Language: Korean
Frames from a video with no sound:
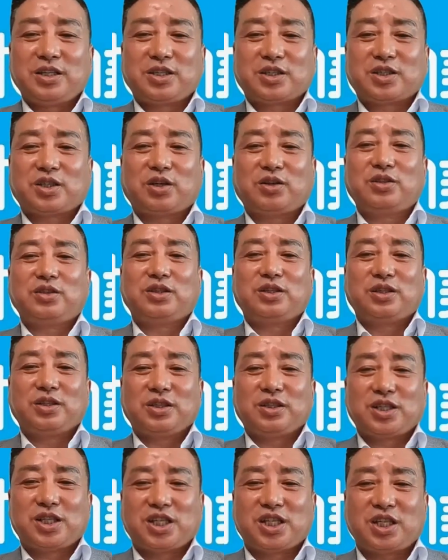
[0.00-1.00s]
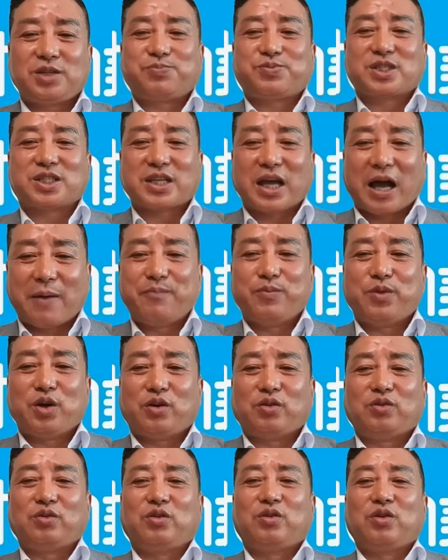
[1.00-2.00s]

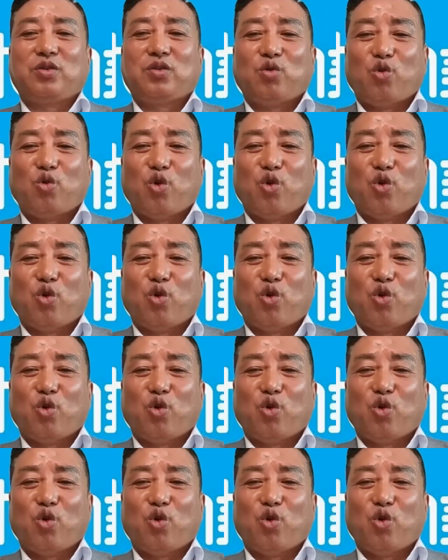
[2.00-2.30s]
2013년